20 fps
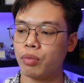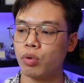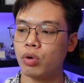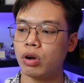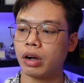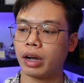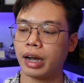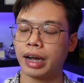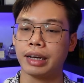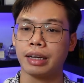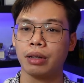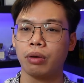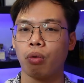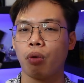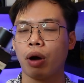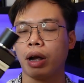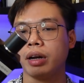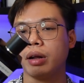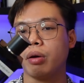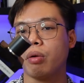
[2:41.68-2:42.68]
cái mùi hương này thì
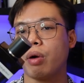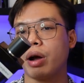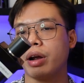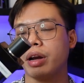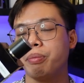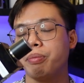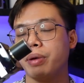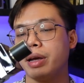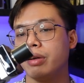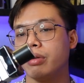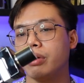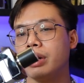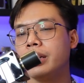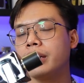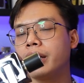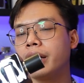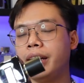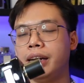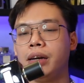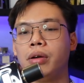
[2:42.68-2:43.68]
YDP nó
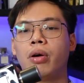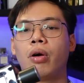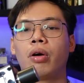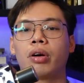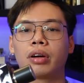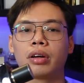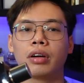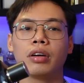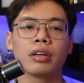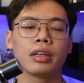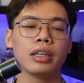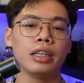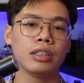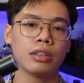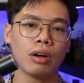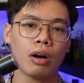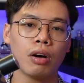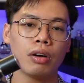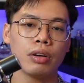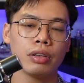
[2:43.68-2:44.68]
lên cái nét ngọt cực kỳ
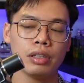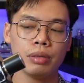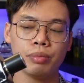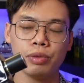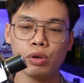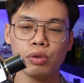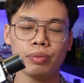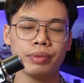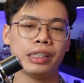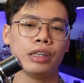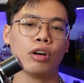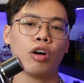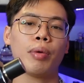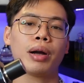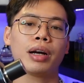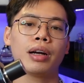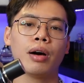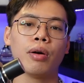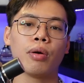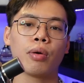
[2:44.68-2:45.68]
rõ. Nhưng mà luôn mình nói
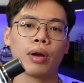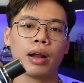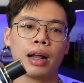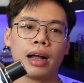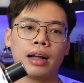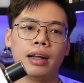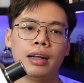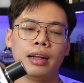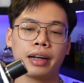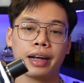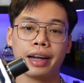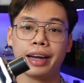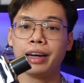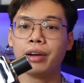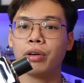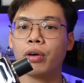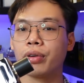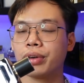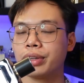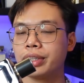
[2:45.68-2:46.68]
ban đầu là cái
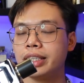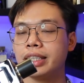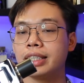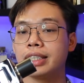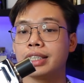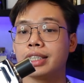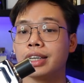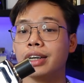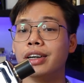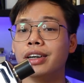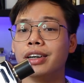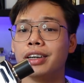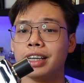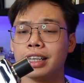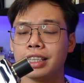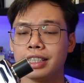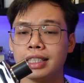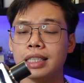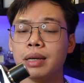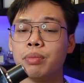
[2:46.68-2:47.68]
nét ngọt nó chỉ chờ
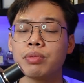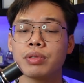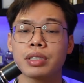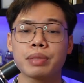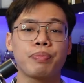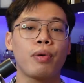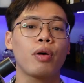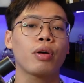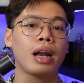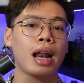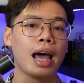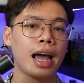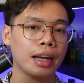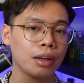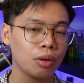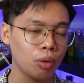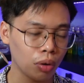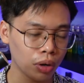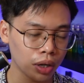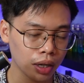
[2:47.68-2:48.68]
để chiếm
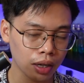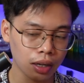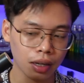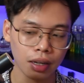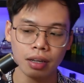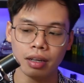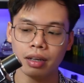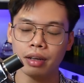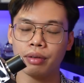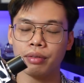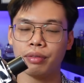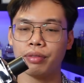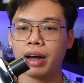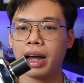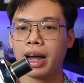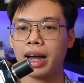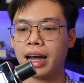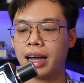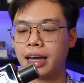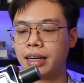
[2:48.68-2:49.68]
spotlight thôi.
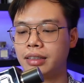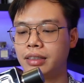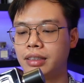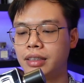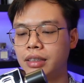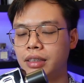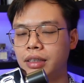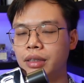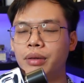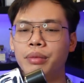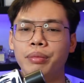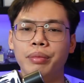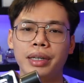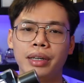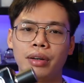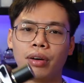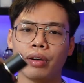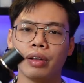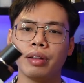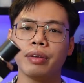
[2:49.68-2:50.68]
Và
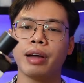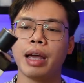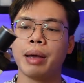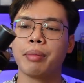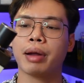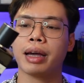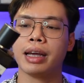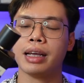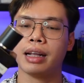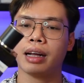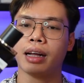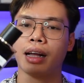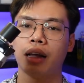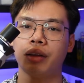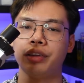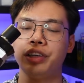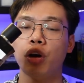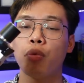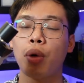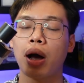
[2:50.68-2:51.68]
mình nói với em này
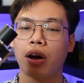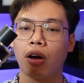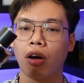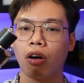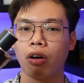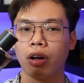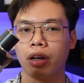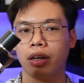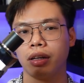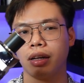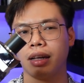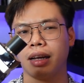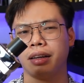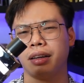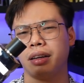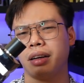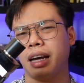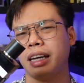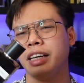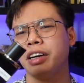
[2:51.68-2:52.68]
là nhiều bạn hỏi là
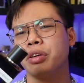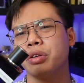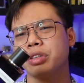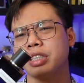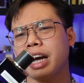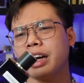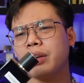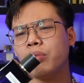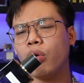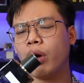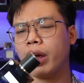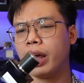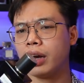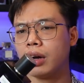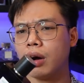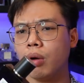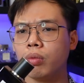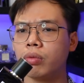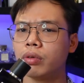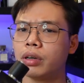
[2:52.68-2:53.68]
anh ơi có xài được mùa hè
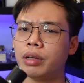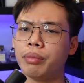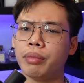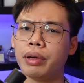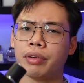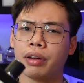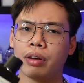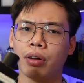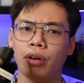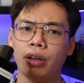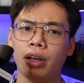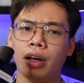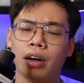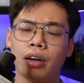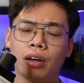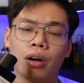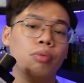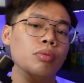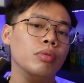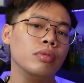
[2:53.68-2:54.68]
không thì mình phải nói là
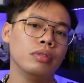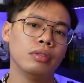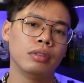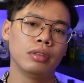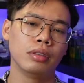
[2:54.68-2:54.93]
không